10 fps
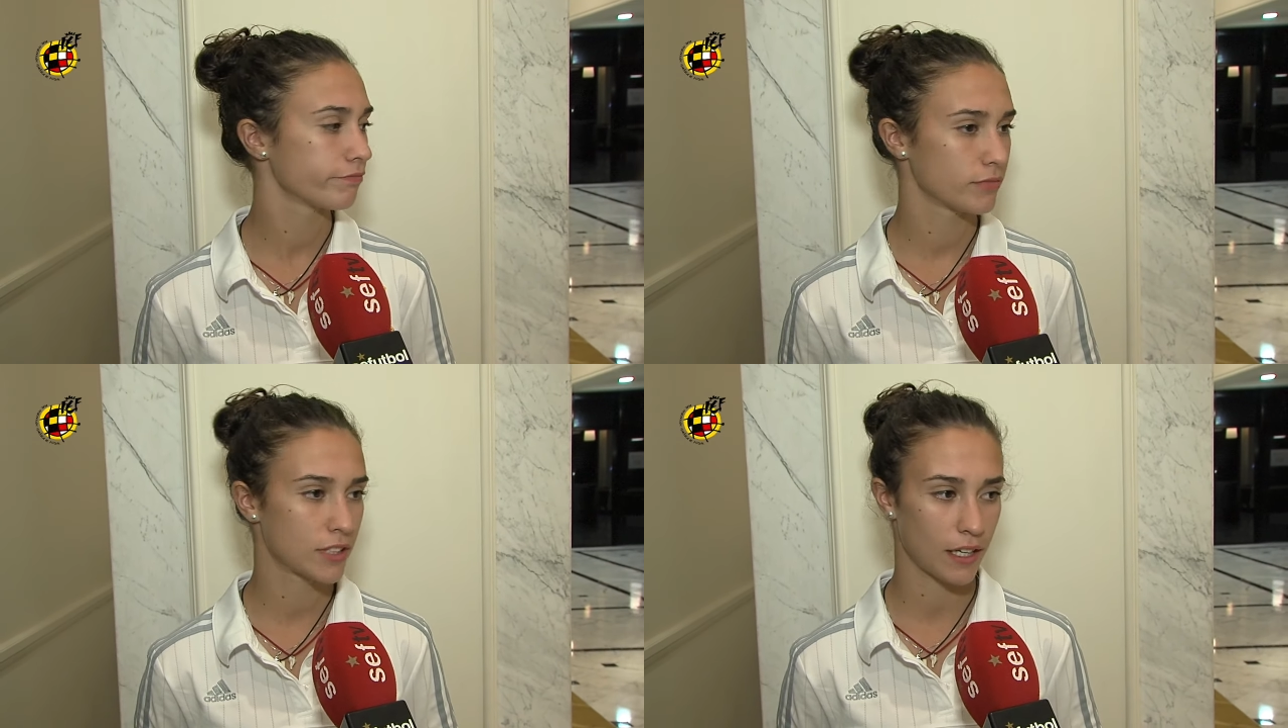
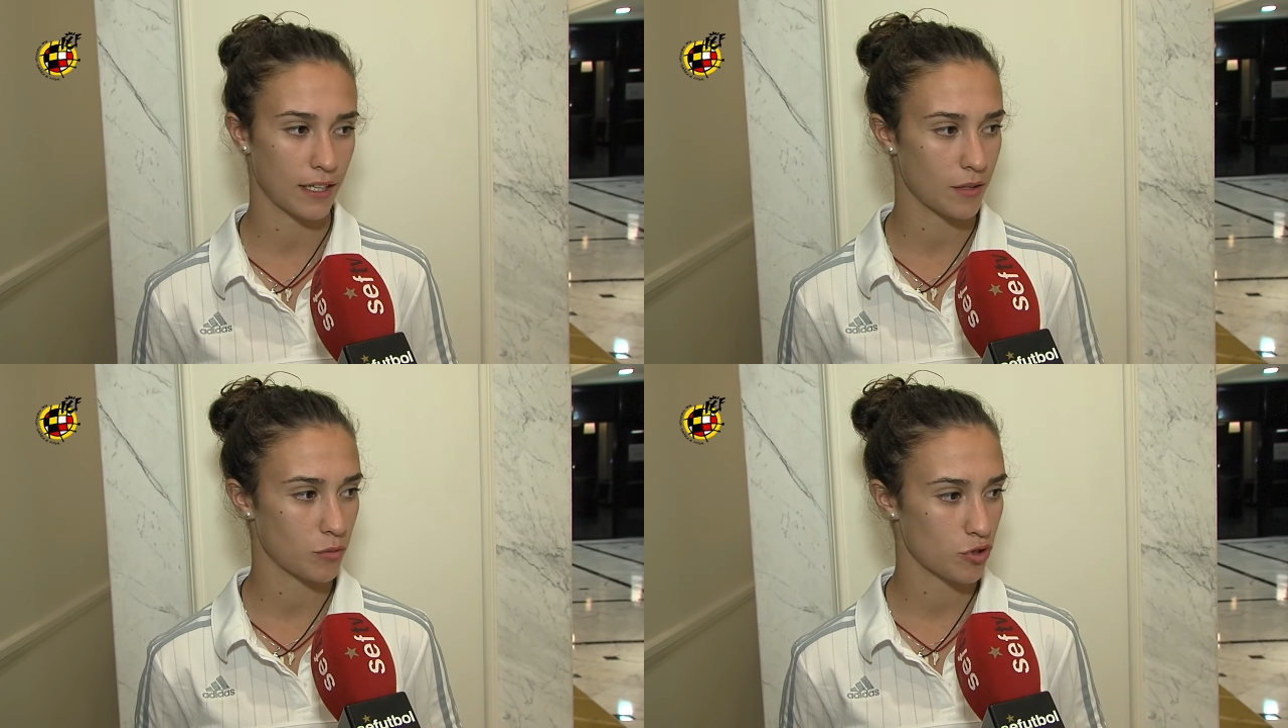
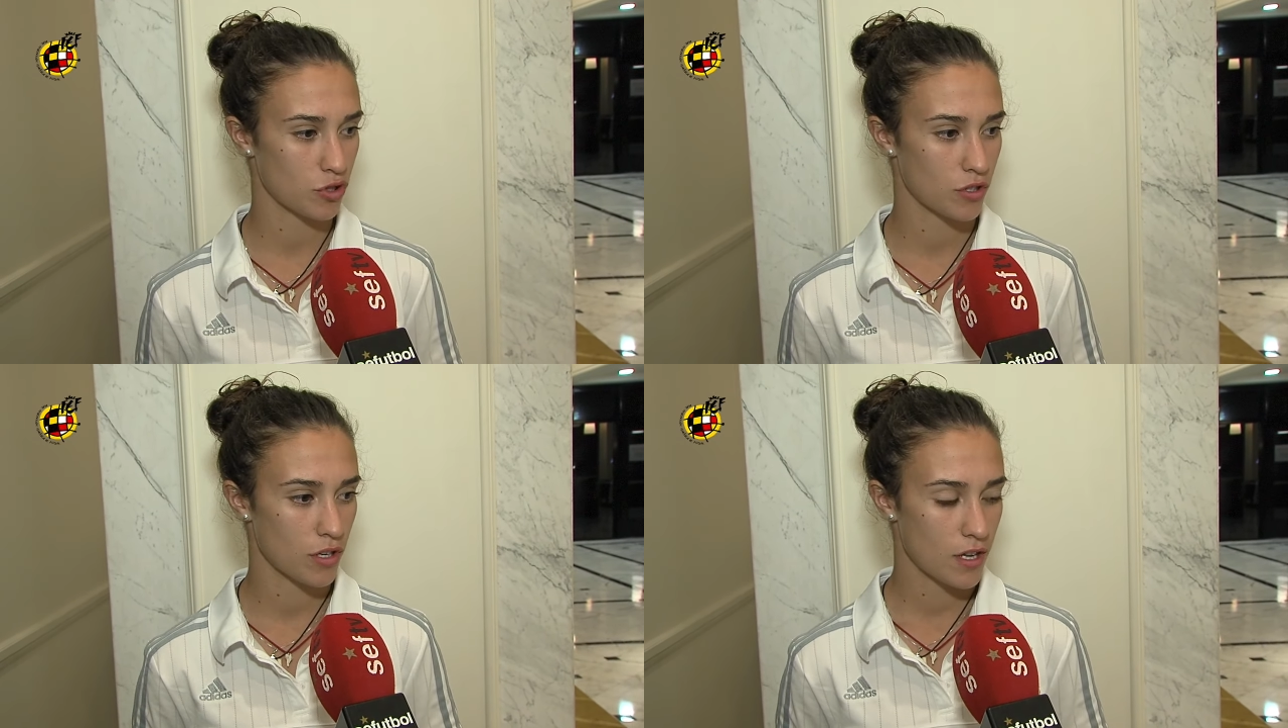
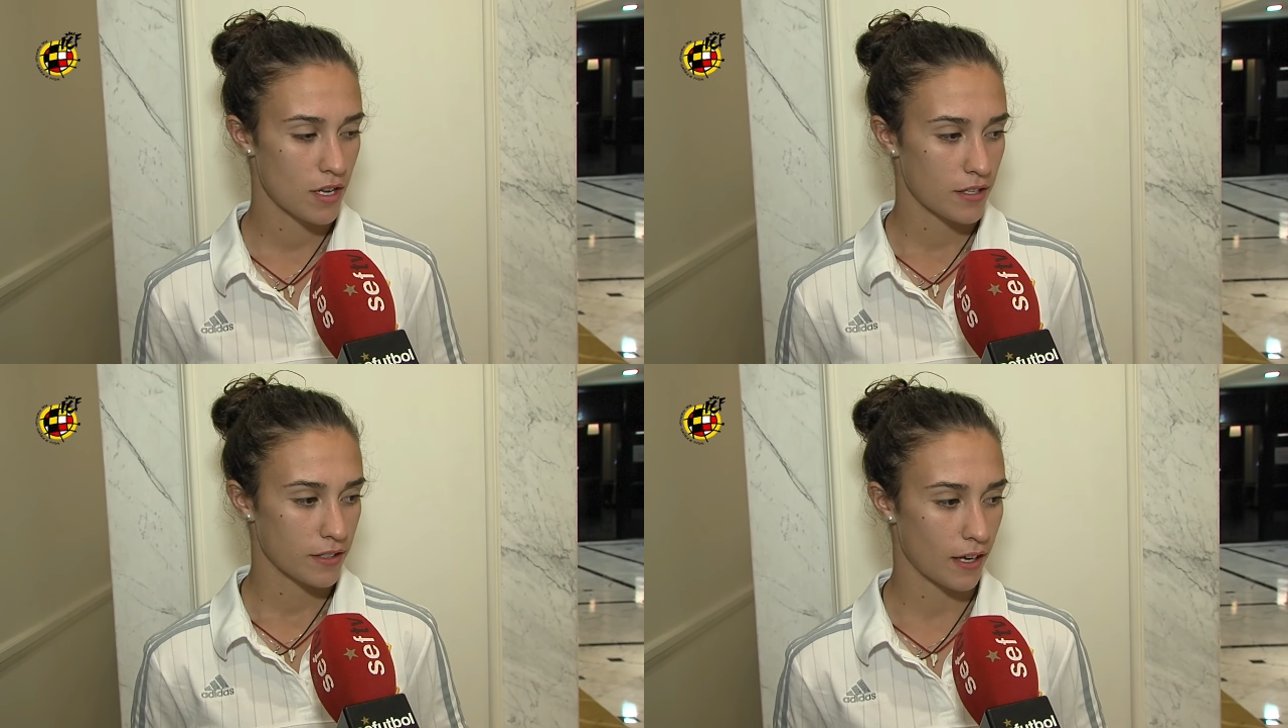seguiremos
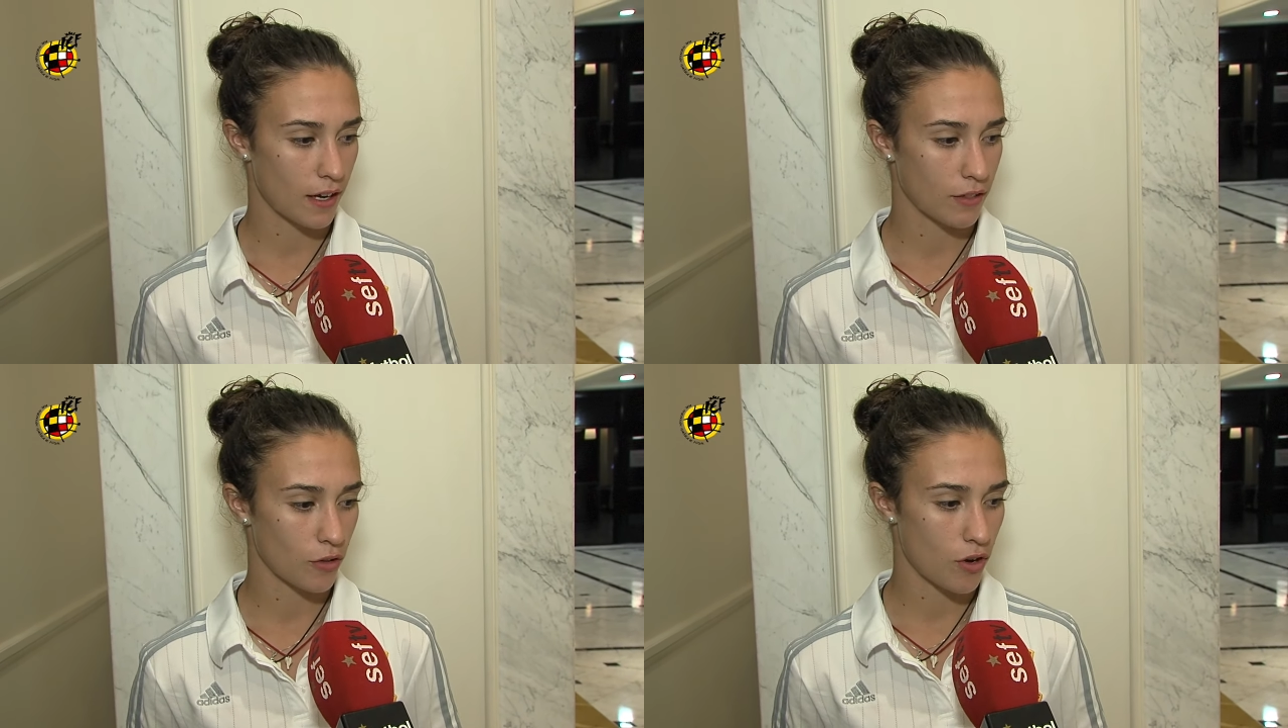
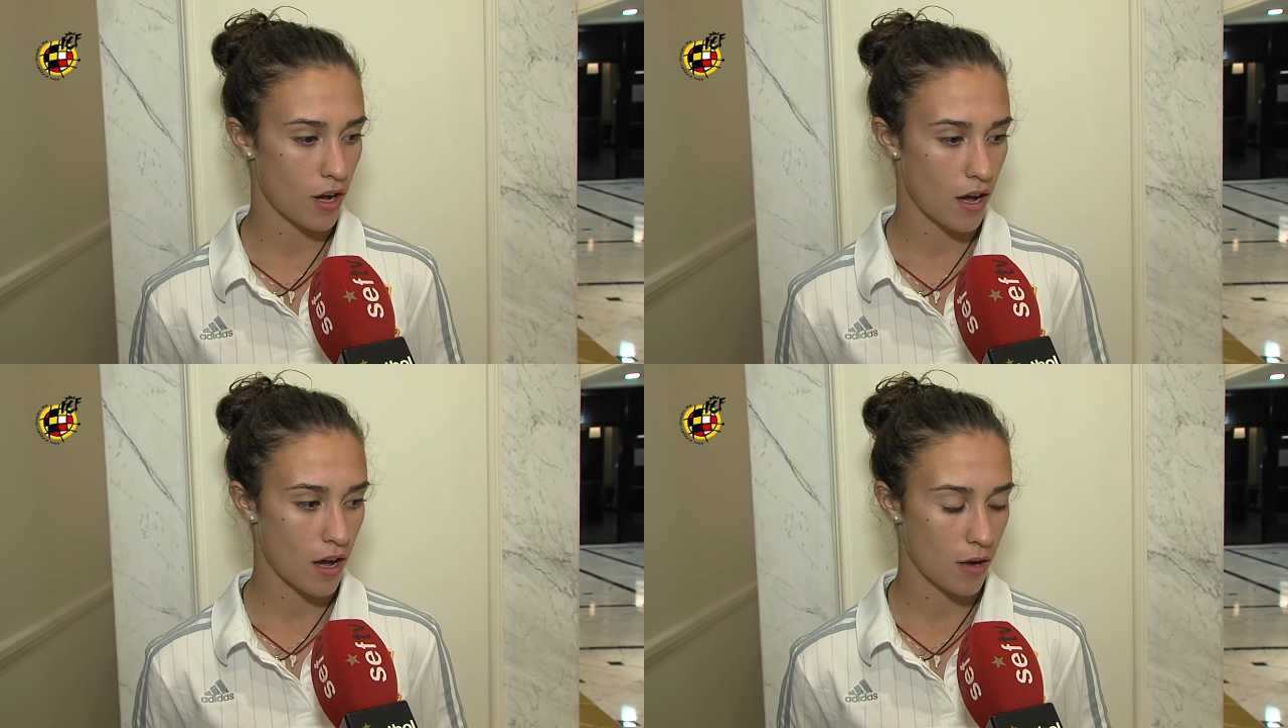llegando
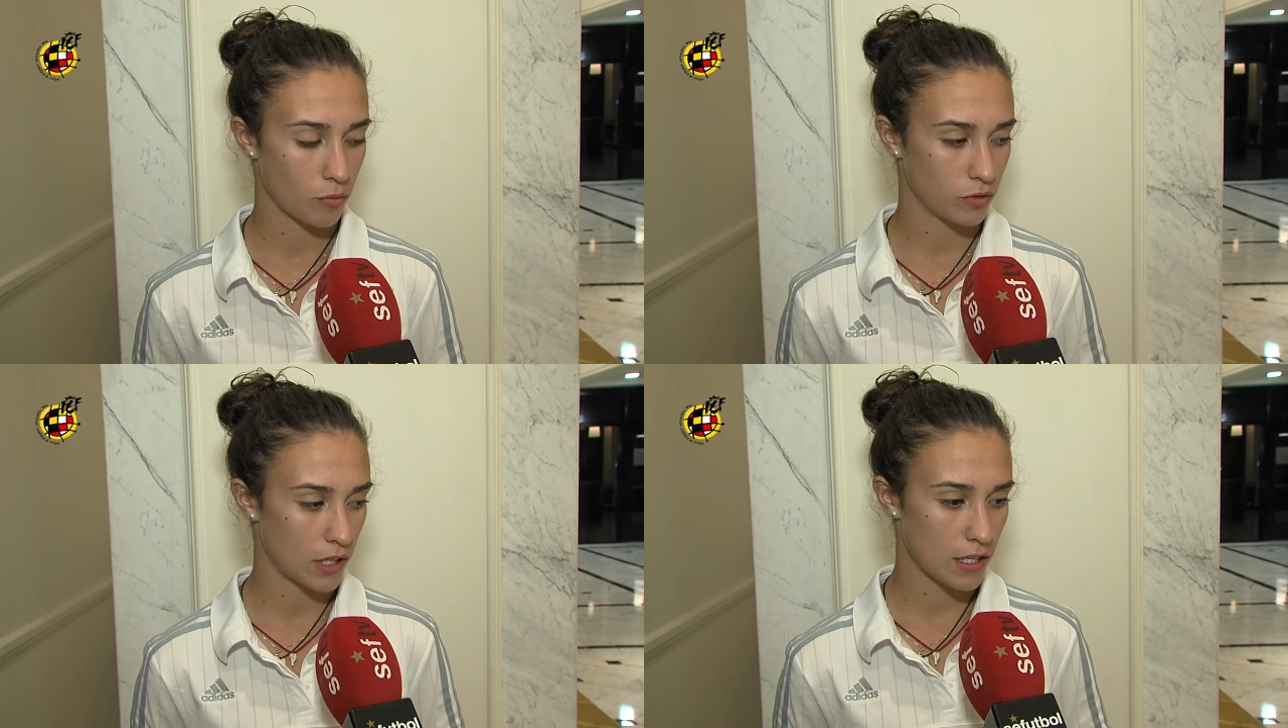a,
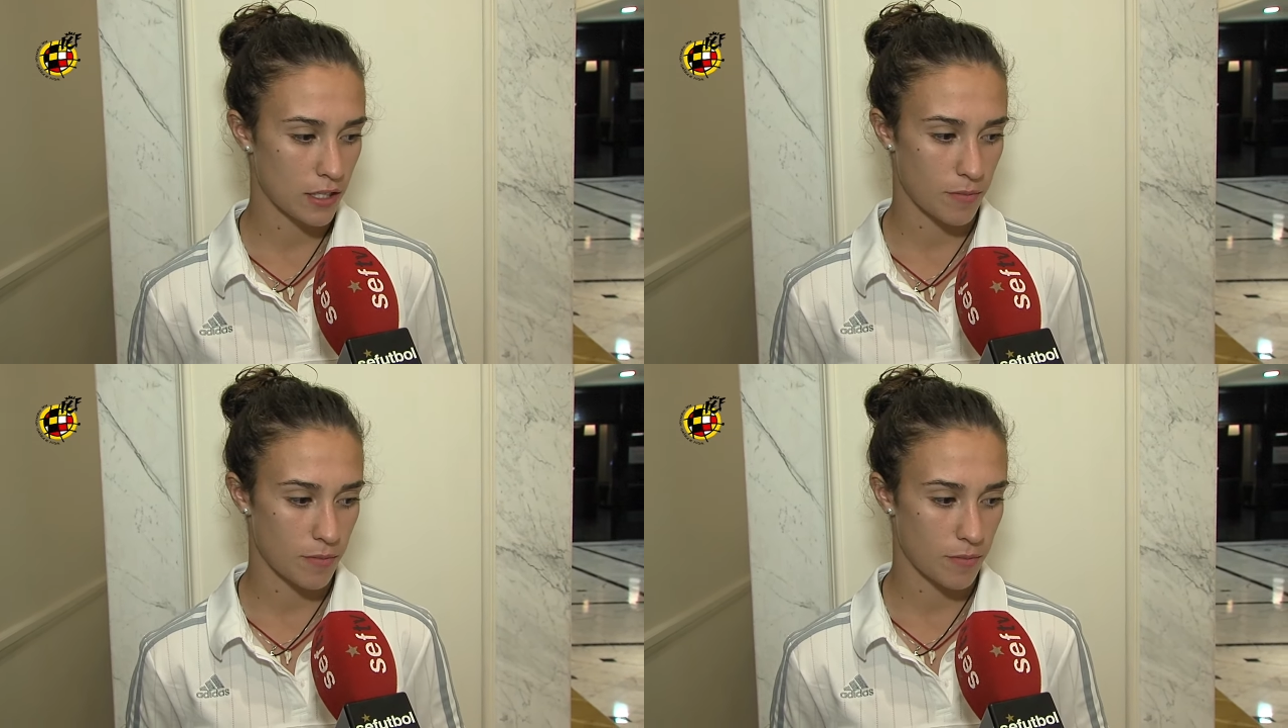mundiales.